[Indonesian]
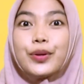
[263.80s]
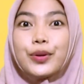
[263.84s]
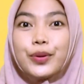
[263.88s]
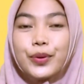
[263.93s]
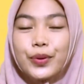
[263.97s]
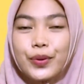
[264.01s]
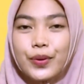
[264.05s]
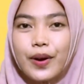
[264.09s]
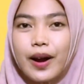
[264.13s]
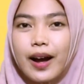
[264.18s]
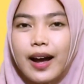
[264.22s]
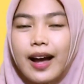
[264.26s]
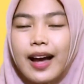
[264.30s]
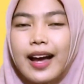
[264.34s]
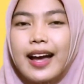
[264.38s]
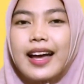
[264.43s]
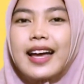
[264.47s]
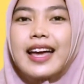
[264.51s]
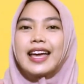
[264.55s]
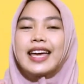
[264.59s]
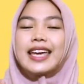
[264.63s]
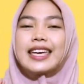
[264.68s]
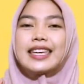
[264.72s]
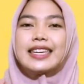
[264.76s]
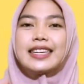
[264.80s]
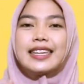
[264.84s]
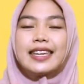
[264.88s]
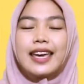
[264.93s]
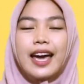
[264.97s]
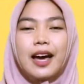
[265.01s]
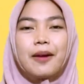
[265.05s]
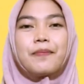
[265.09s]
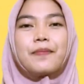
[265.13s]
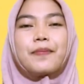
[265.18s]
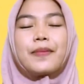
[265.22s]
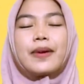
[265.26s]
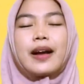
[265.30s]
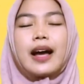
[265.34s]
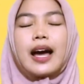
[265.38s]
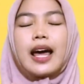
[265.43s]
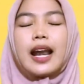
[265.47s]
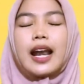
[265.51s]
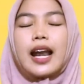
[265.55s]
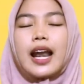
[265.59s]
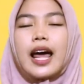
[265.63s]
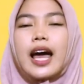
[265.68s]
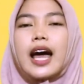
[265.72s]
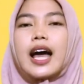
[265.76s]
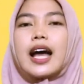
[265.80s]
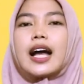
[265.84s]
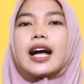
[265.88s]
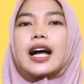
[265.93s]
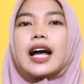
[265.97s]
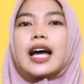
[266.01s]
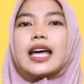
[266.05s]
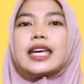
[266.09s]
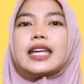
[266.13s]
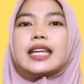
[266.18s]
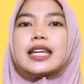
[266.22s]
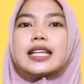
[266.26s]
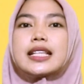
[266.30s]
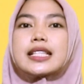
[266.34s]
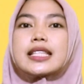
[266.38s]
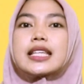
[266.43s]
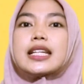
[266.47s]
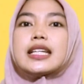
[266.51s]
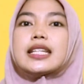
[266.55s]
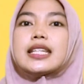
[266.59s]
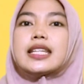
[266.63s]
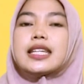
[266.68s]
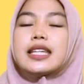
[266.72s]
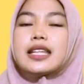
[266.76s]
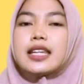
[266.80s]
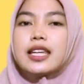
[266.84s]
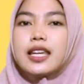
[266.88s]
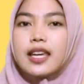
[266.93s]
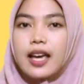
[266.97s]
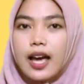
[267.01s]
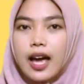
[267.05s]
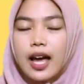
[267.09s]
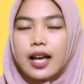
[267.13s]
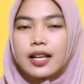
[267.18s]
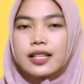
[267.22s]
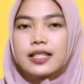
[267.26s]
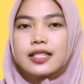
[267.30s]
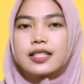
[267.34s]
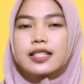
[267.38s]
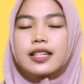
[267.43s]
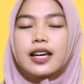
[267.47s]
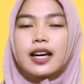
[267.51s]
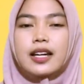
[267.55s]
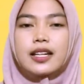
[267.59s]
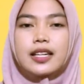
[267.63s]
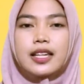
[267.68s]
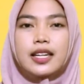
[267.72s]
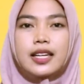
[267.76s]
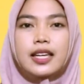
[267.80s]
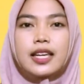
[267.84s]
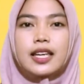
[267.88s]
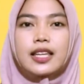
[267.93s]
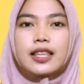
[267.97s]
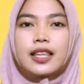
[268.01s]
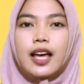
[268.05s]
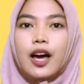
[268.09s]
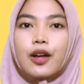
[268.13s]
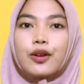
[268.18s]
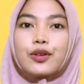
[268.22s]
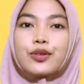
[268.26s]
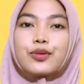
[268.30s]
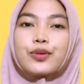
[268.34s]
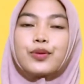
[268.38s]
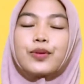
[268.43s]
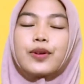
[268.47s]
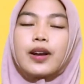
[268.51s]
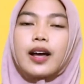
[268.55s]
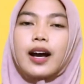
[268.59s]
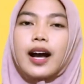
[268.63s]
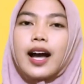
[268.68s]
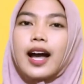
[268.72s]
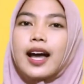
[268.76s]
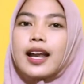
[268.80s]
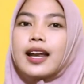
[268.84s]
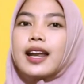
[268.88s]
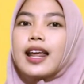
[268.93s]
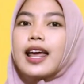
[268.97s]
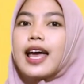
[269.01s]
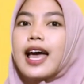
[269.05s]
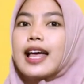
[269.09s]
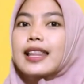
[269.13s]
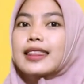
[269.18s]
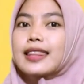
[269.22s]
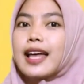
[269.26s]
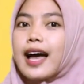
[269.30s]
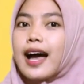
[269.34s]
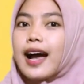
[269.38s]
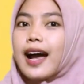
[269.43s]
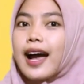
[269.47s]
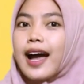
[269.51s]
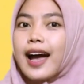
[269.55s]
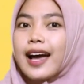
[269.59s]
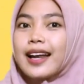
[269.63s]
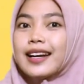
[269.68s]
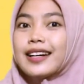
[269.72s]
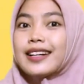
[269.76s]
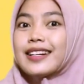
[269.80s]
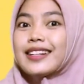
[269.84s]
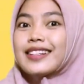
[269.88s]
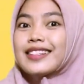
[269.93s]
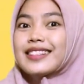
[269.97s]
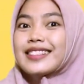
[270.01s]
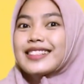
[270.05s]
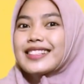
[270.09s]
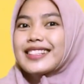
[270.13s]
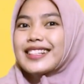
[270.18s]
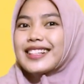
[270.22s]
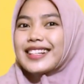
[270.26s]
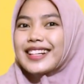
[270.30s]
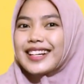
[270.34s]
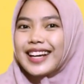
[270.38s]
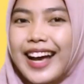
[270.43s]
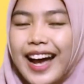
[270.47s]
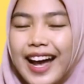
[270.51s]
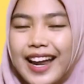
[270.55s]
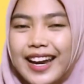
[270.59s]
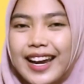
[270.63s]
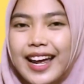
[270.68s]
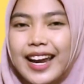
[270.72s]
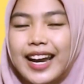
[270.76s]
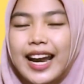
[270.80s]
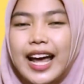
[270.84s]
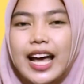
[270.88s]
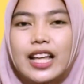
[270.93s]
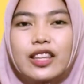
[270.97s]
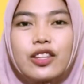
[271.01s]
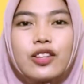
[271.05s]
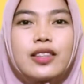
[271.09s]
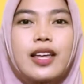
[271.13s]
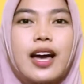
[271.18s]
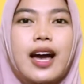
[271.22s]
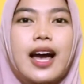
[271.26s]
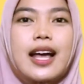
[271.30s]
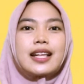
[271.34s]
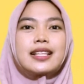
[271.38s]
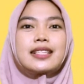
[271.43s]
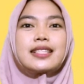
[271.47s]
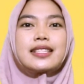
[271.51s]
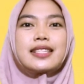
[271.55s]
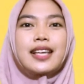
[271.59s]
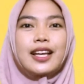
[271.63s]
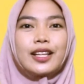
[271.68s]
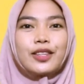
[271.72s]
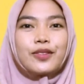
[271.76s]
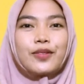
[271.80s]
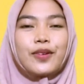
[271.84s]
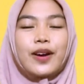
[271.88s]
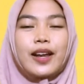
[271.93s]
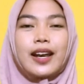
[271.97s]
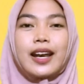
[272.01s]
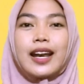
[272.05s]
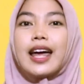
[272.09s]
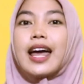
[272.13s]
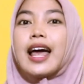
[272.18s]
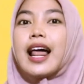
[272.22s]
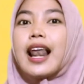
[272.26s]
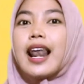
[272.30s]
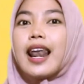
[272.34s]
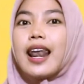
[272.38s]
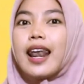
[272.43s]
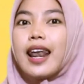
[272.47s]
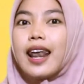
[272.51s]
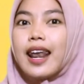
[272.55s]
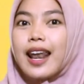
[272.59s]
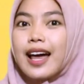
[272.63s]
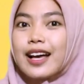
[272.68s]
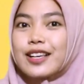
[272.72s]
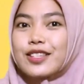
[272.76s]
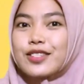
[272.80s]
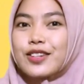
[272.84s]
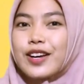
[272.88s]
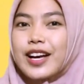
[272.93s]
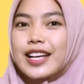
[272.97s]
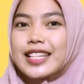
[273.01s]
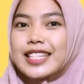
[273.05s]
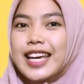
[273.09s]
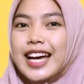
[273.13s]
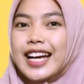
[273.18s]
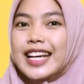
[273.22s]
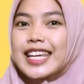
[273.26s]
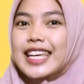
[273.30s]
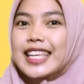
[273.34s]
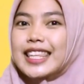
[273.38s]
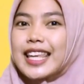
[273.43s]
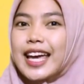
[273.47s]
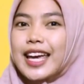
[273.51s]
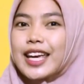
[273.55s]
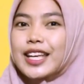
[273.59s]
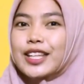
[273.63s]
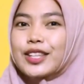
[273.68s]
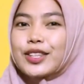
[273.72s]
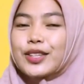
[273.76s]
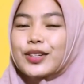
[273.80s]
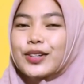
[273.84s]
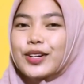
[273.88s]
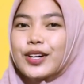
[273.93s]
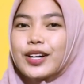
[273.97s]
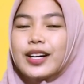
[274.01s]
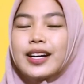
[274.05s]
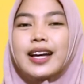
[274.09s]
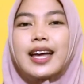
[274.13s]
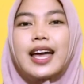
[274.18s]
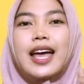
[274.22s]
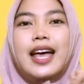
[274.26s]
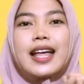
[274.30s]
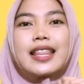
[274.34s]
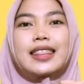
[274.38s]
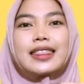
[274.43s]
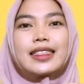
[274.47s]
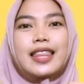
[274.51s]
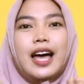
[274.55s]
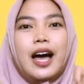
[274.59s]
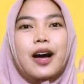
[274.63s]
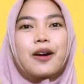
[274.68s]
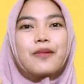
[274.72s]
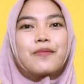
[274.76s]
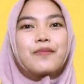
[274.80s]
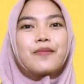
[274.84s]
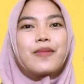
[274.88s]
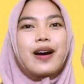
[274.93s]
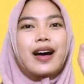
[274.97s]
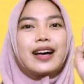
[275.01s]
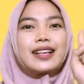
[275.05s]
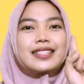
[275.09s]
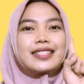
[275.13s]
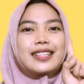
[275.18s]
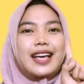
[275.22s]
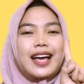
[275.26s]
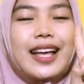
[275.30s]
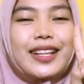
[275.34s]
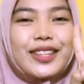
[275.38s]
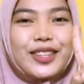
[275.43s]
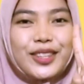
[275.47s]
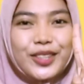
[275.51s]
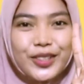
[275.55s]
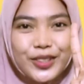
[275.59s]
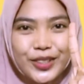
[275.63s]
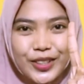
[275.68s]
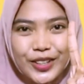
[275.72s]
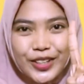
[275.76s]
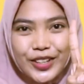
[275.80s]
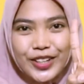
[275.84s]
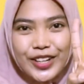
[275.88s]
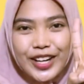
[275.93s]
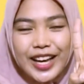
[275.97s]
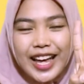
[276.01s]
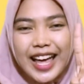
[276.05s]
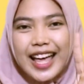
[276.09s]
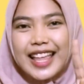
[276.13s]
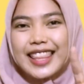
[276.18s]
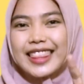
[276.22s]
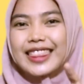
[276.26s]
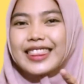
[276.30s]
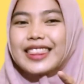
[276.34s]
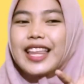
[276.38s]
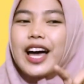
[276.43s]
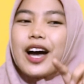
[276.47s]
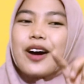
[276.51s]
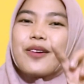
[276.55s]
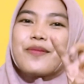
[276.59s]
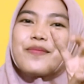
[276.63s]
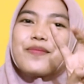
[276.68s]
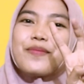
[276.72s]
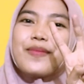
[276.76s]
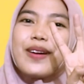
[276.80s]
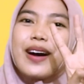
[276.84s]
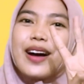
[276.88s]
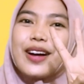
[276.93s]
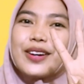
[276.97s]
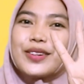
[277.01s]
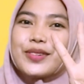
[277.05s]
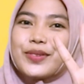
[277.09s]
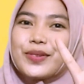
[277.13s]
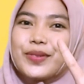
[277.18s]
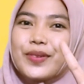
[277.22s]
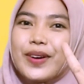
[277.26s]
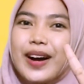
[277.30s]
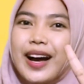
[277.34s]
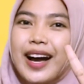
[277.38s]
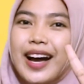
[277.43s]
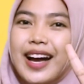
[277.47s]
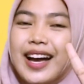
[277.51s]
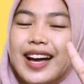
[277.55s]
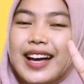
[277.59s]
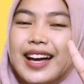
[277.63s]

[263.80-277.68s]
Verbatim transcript: 2. Yap, karena angka ini sendirian, jadi kita harus gunakan tangan kanan atau tangan satuan. Langsung aja kita hitung, tambah 1, tambah 2,